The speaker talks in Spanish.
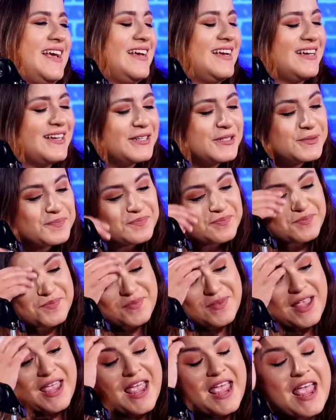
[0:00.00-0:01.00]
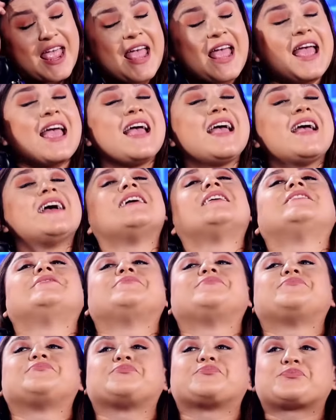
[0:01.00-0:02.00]
qué villanazazazos se
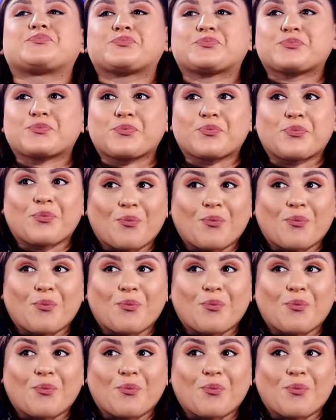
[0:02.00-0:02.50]
construyeron,